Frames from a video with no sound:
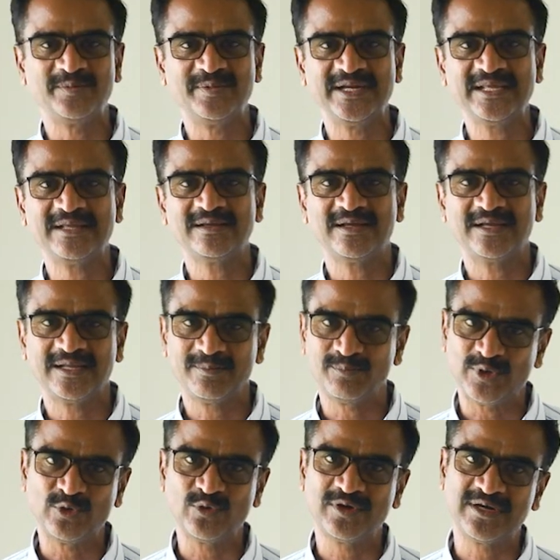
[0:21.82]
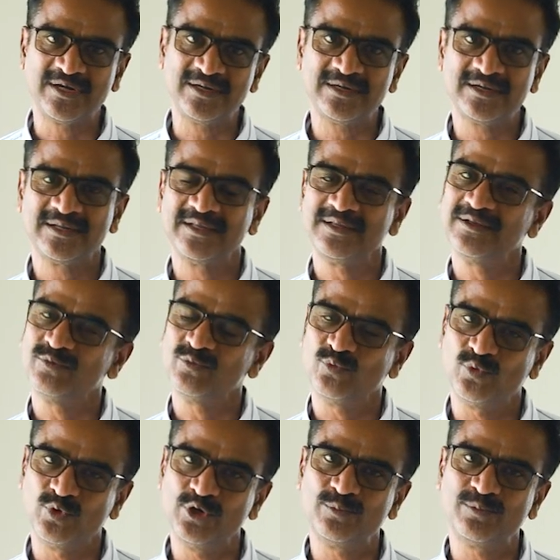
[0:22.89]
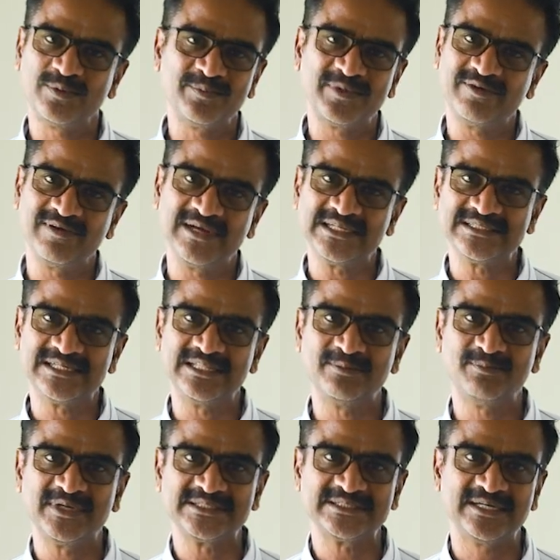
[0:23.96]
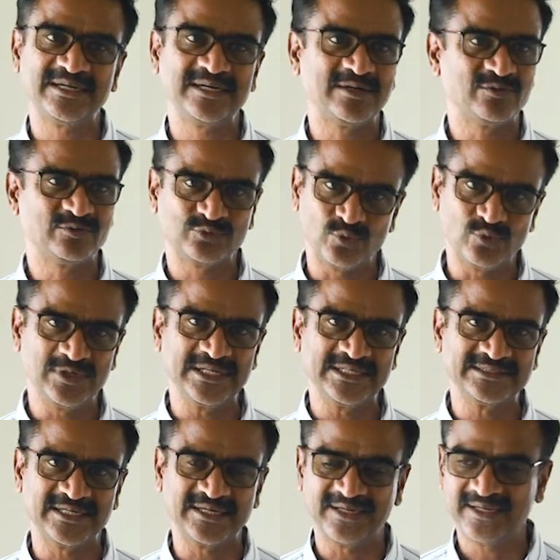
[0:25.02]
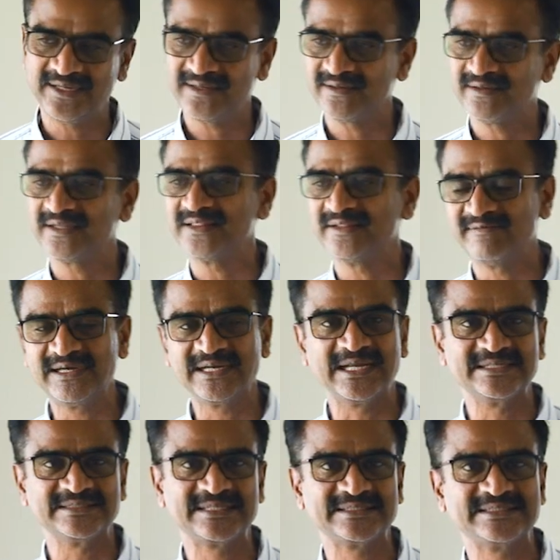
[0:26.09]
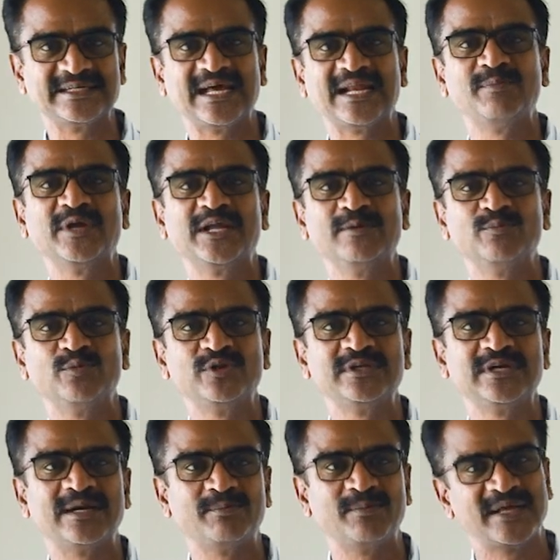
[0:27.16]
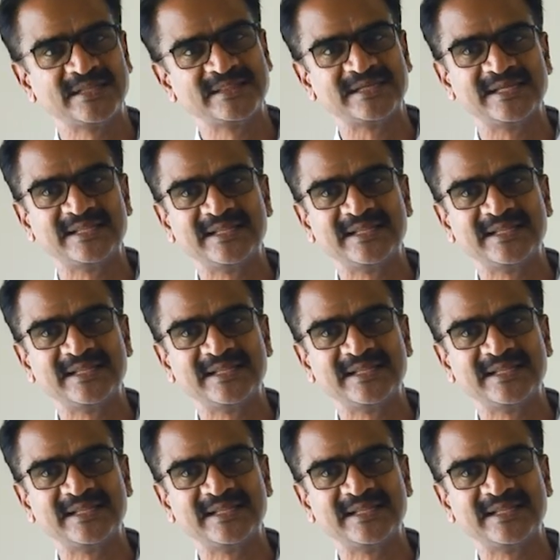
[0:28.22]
சொன்னபடி என் மனோகரன் ஒன்று பிரம்ர வில்லேஜ்லேருந்து பேசுகிறேன் நான் ஸ்கூல் டீச்சருங்க இந்த வீடு கன்ஸ்ட்ரக்ஷன் ஆரம்பிக்கும் போது நான் மரத்தில்